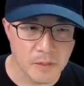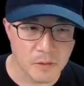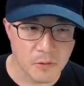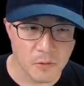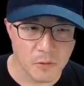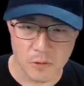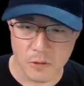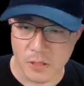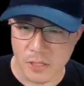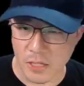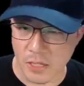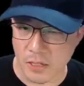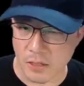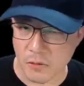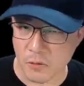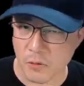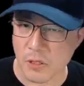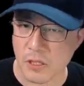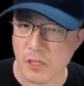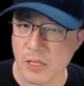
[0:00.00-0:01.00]
이렇게
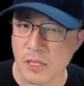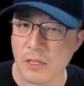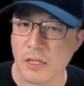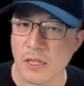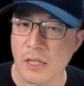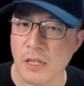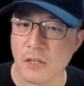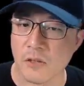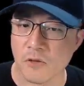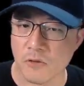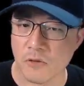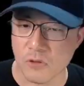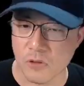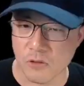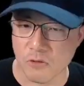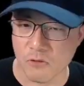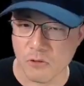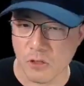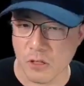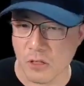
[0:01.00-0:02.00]
이렇게 돼 있는 게 하나
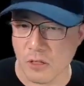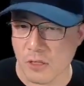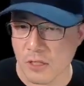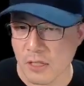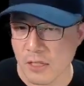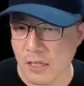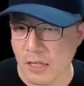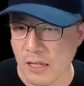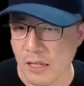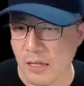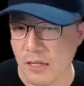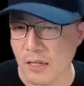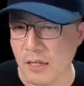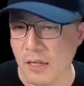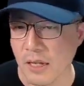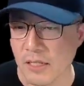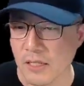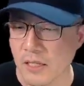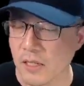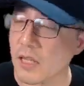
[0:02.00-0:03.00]
있고요.
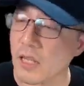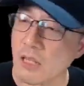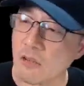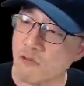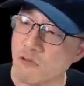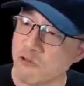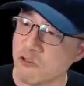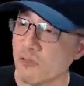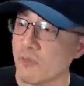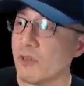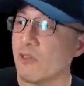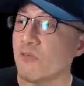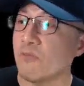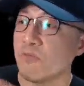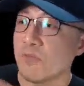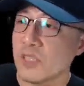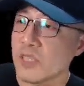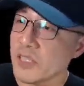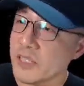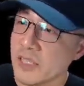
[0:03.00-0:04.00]
에, 사카의 구름이
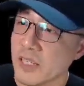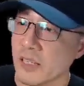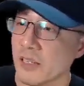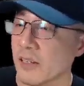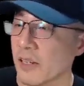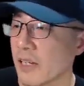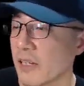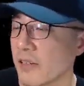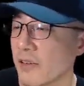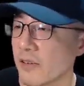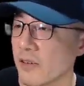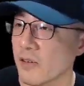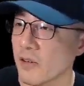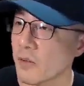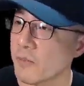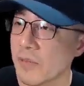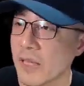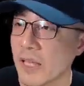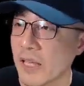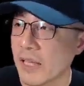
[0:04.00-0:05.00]
움직인다든가 이런 건
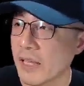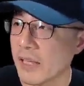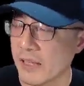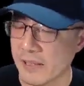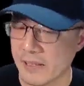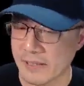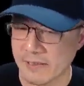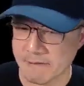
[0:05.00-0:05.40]
없네.